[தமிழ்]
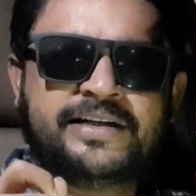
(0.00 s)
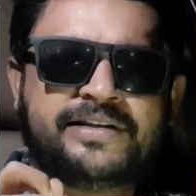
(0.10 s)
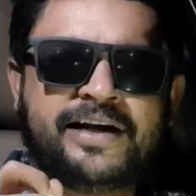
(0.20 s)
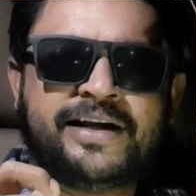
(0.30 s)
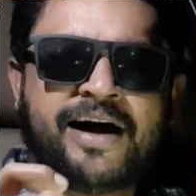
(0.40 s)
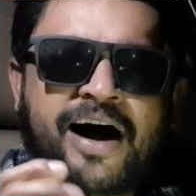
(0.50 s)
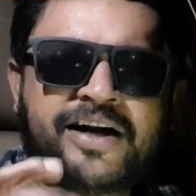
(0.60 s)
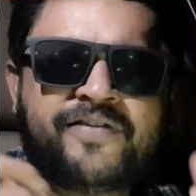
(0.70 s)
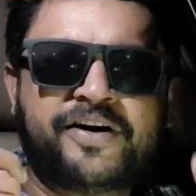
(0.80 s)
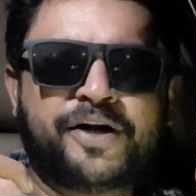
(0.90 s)
இதில்
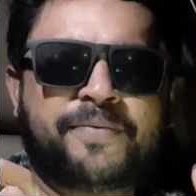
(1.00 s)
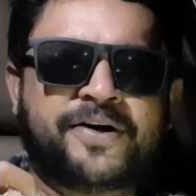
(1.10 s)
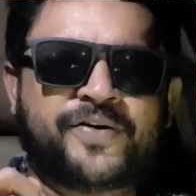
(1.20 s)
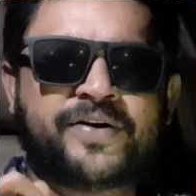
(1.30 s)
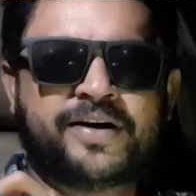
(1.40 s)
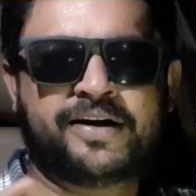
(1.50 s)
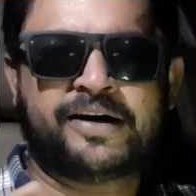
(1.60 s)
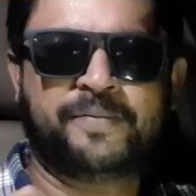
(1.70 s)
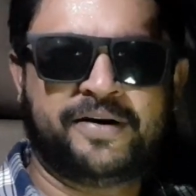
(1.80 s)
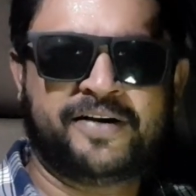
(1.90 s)
யார் வெற்றி பெற்றவங்க
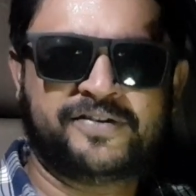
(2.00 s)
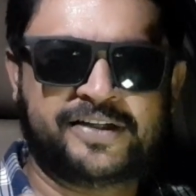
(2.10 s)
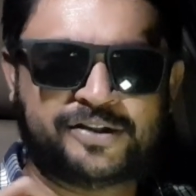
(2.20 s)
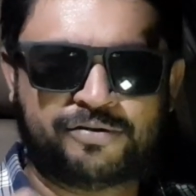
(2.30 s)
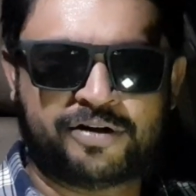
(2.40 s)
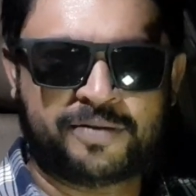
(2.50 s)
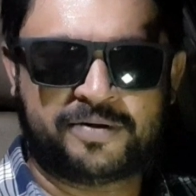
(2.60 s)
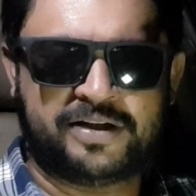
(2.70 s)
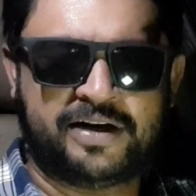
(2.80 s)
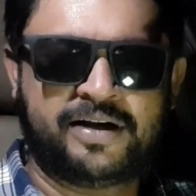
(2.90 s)
அப்படின்னு விஜய் சொல்கிறார்னு
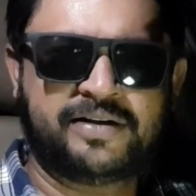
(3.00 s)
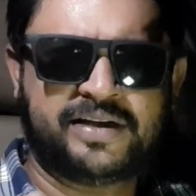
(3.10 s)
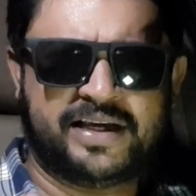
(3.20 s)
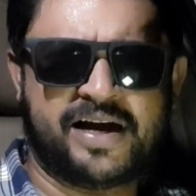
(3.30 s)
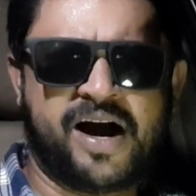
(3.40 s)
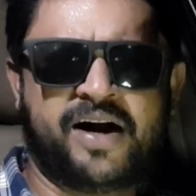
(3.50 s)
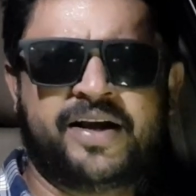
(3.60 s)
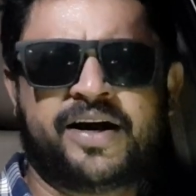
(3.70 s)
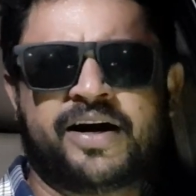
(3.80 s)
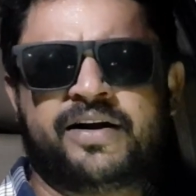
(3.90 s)
பார்த்தீங்கன்னா அந்த
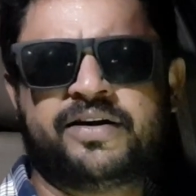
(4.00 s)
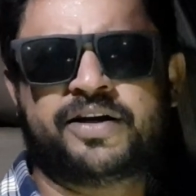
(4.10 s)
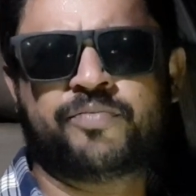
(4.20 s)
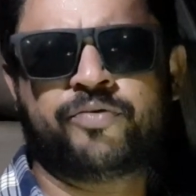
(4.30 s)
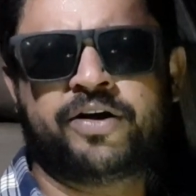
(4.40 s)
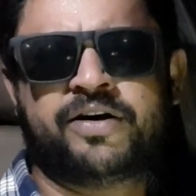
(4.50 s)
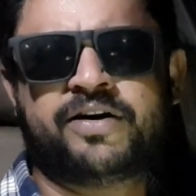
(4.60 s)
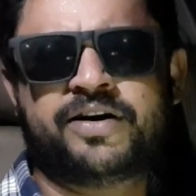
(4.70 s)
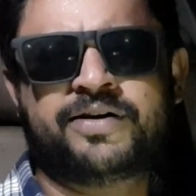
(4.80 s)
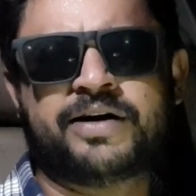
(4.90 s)
யானையை அடிக்க
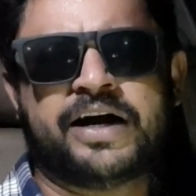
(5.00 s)
முயன்று